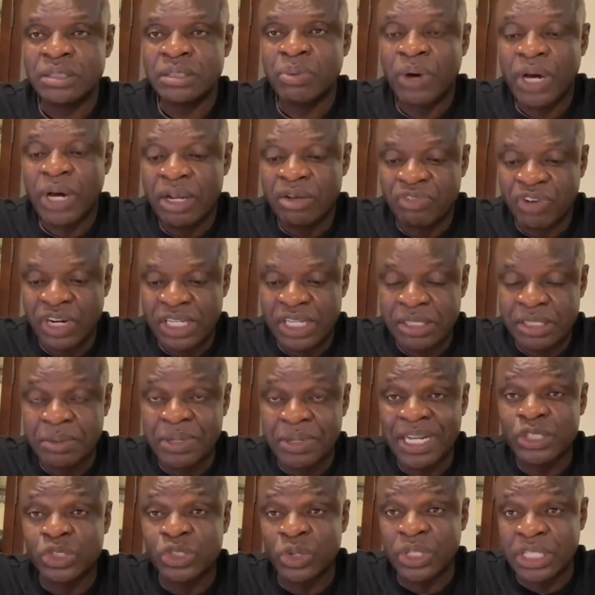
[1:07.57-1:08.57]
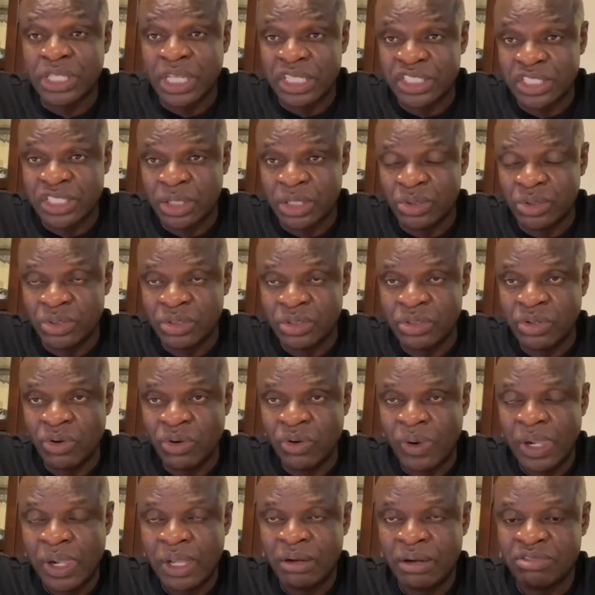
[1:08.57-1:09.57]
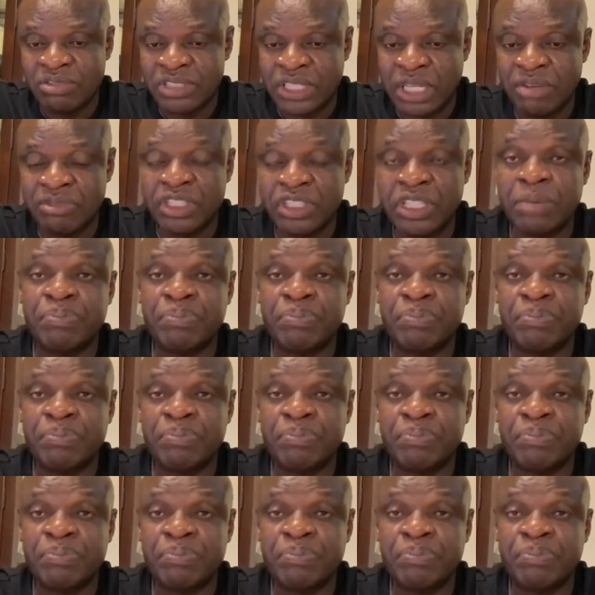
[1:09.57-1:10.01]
C'est pourquoi les Français maintenant sont à genoux. Vous avez